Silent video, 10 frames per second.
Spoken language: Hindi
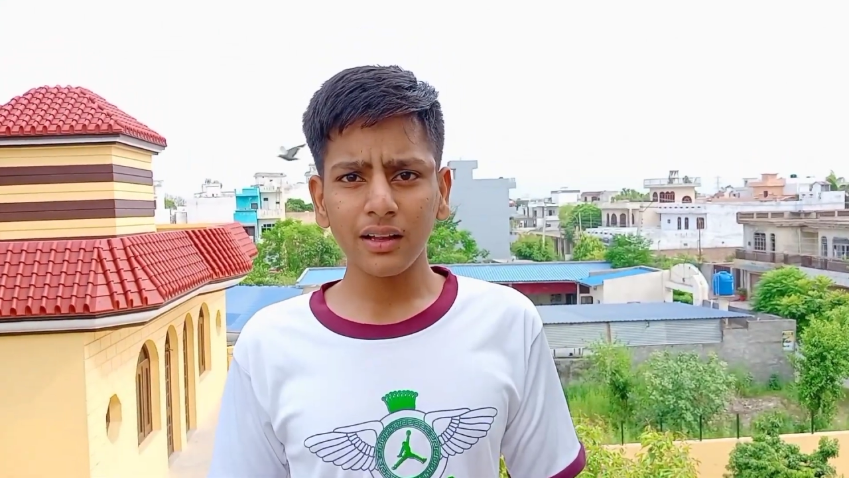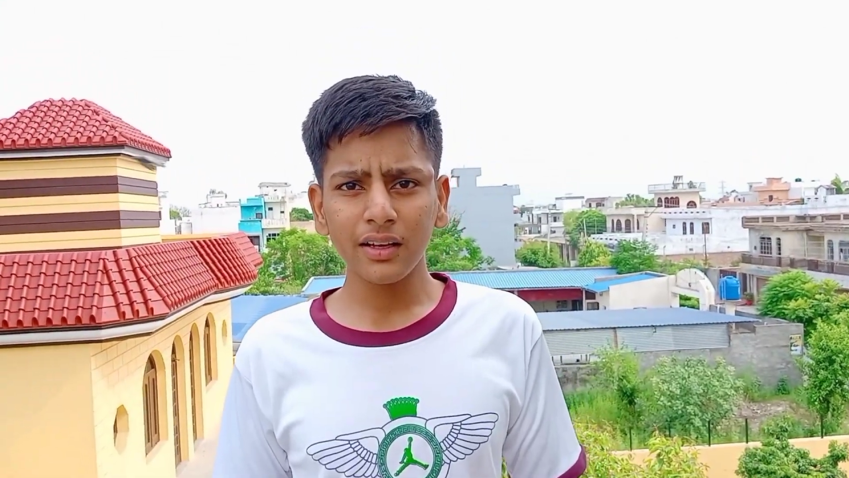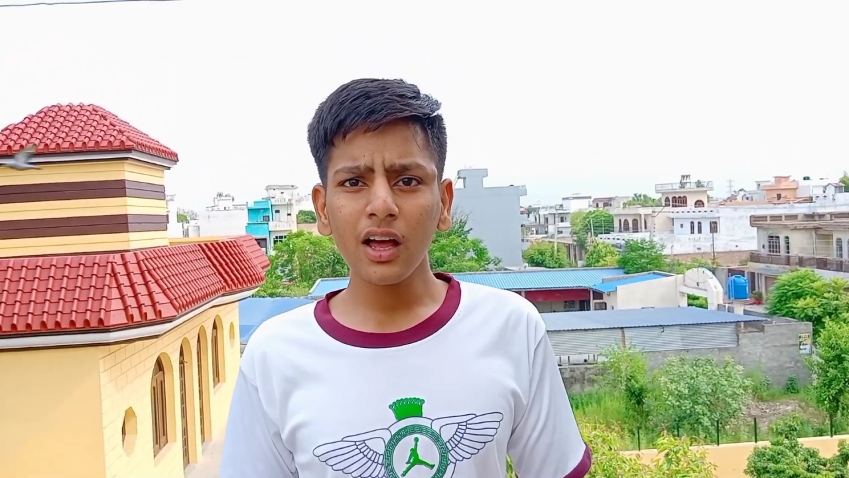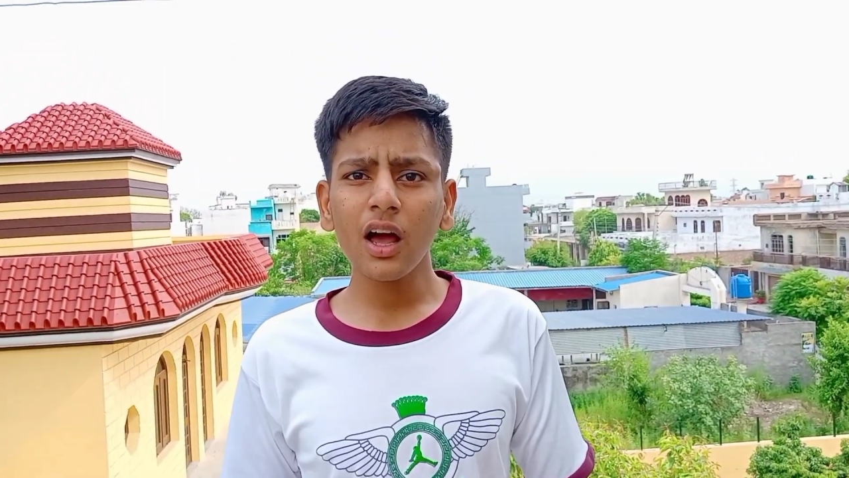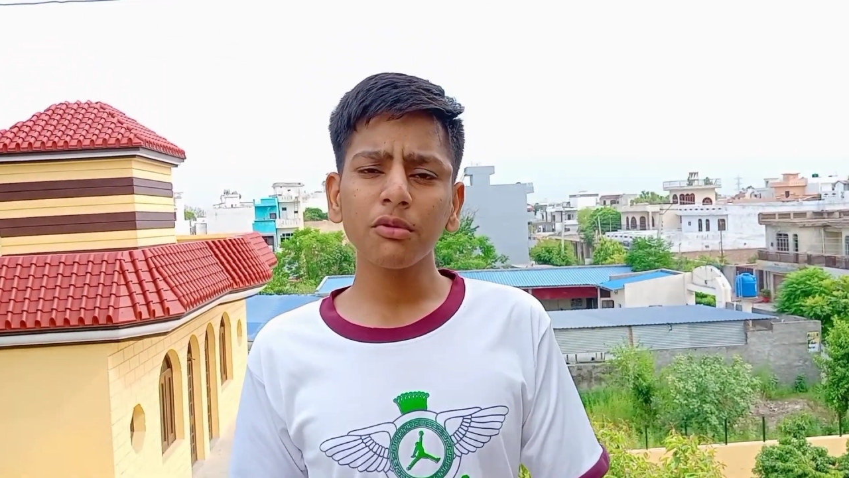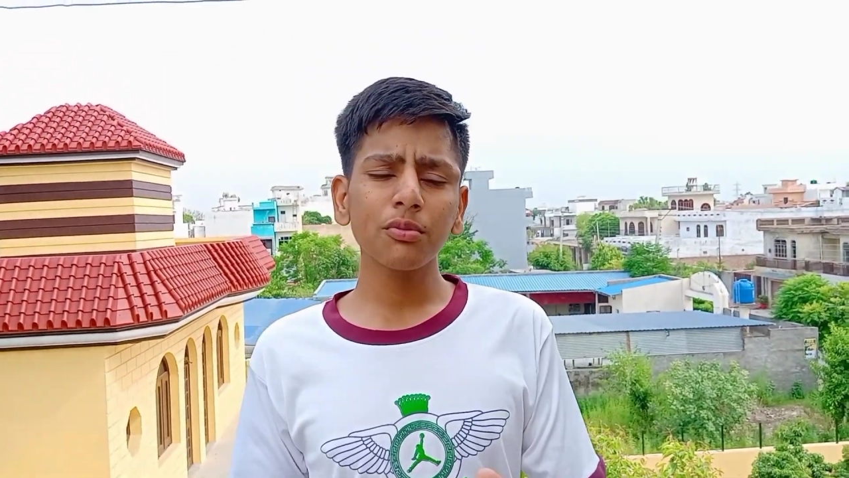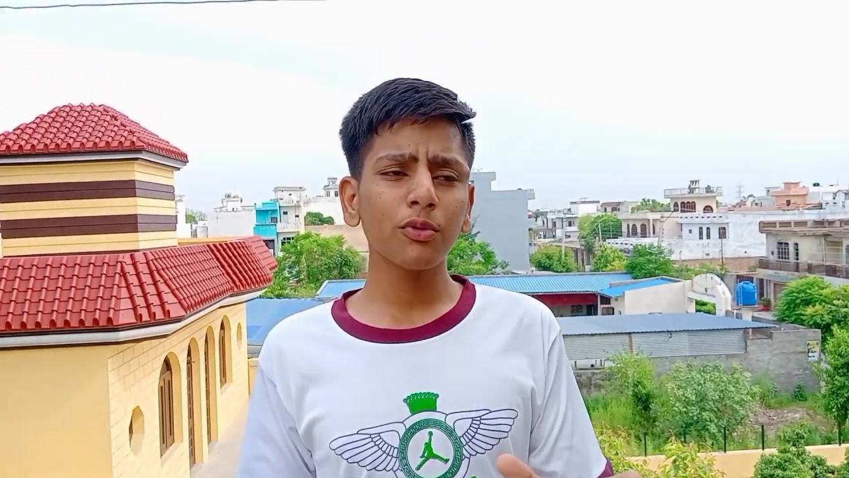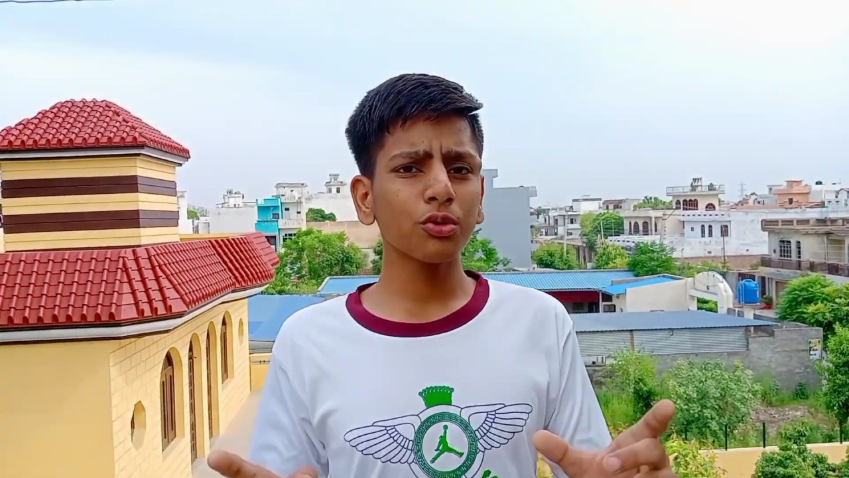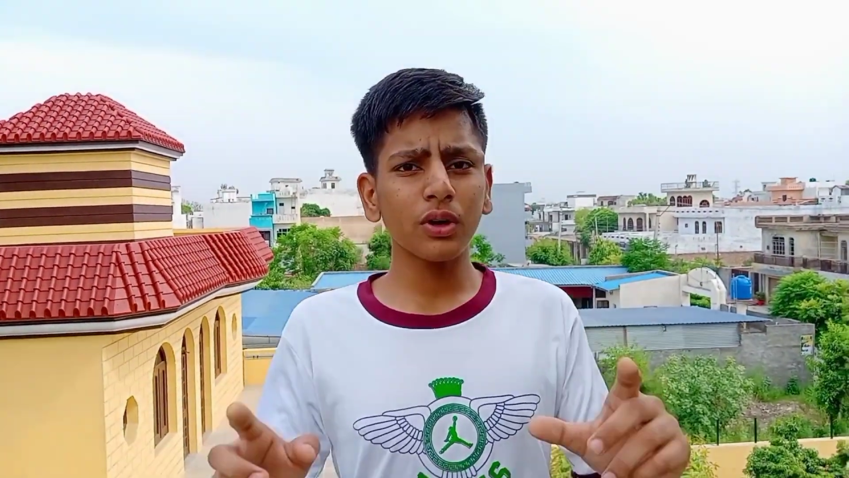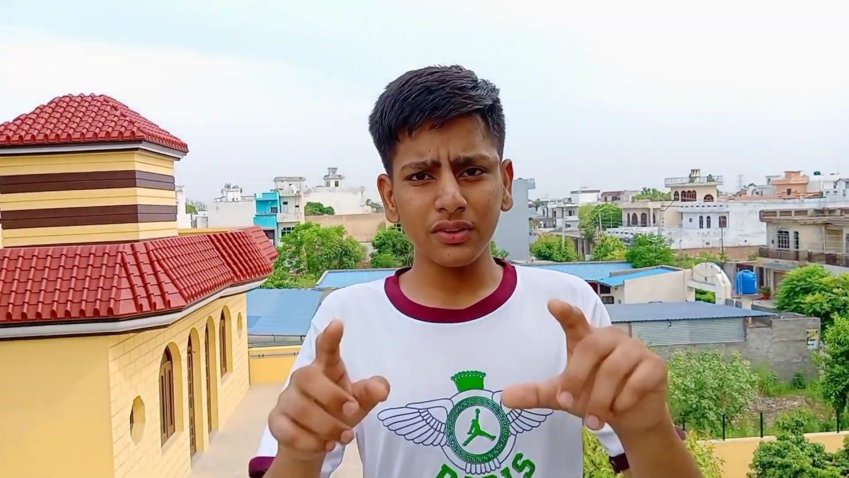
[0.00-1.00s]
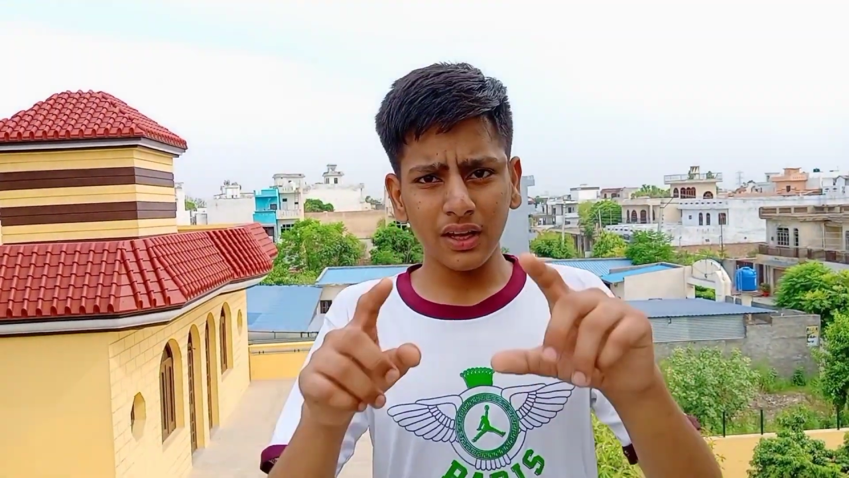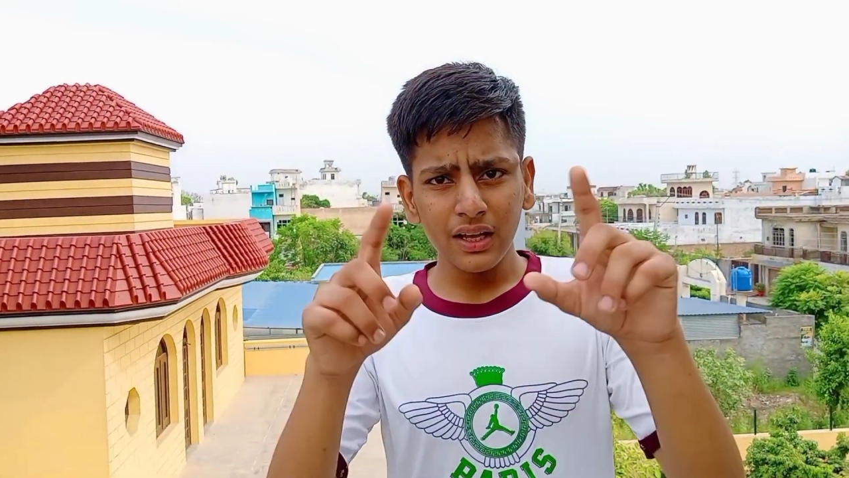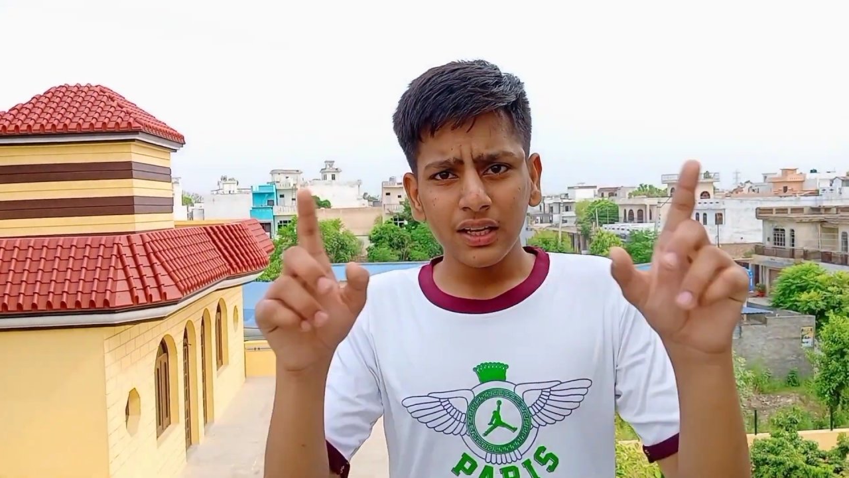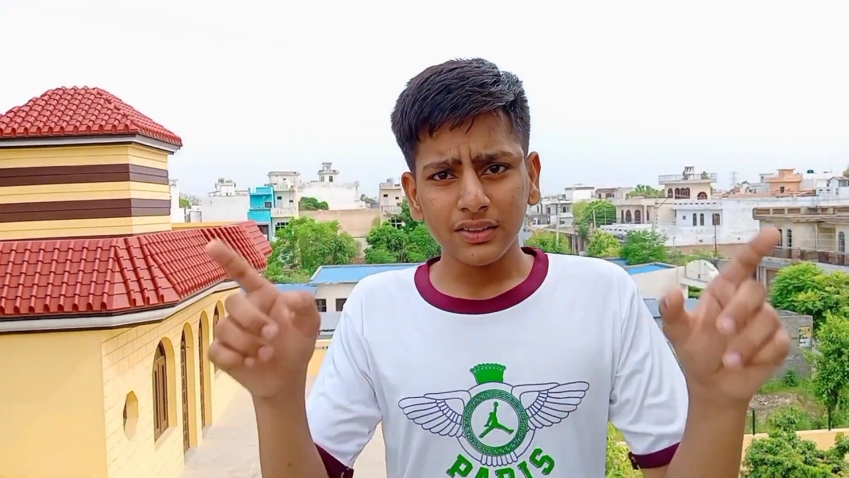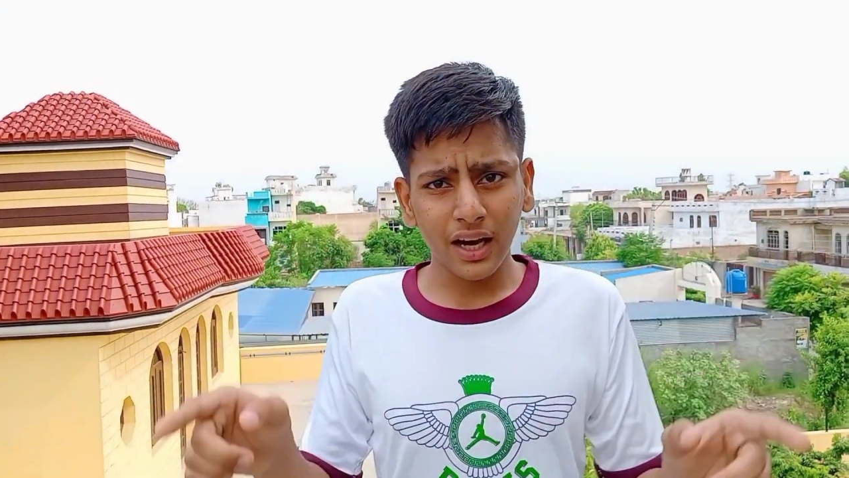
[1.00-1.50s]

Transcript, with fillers: डाल देना हाँ बस वो थोड़ा सा